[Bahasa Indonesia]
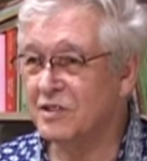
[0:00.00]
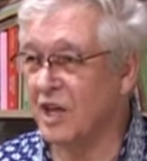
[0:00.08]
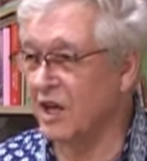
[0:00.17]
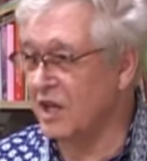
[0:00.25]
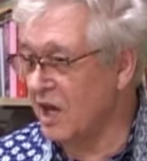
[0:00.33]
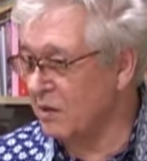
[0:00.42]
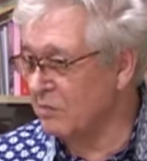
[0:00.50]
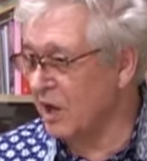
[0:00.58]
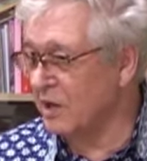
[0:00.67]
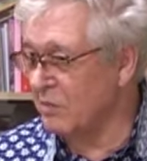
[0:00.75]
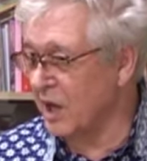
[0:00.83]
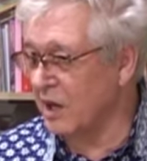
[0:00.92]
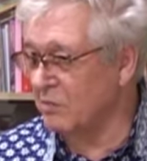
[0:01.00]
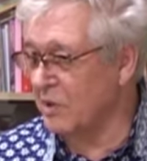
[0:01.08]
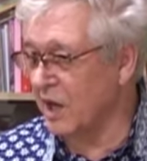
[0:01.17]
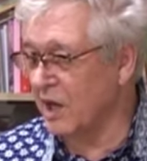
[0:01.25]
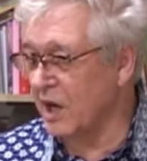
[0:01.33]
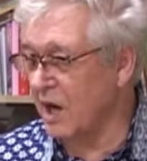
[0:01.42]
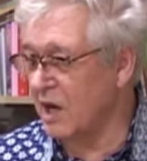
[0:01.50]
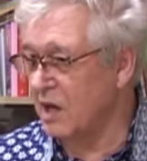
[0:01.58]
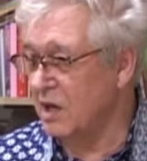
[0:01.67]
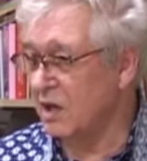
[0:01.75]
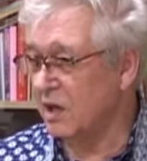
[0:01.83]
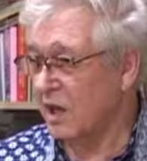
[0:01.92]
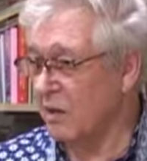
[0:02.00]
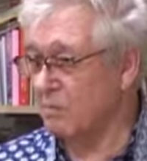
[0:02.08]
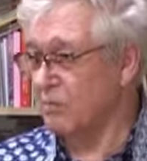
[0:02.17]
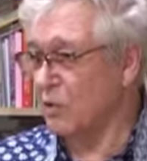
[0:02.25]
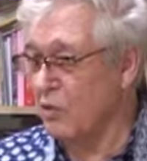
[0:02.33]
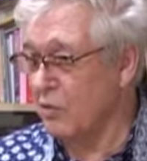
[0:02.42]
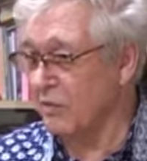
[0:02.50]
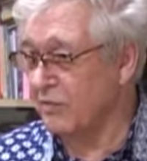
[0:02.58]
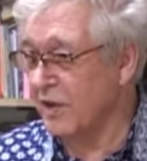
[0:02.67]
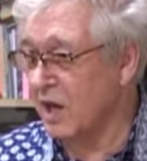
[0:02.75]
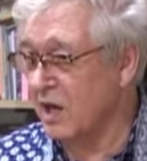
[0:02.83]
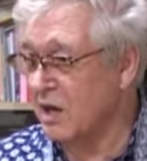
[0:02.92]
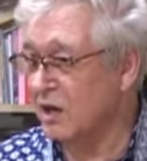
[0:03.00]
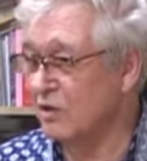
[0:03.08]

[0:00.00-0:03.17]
Saya lihat bagaimana mereka improve ya.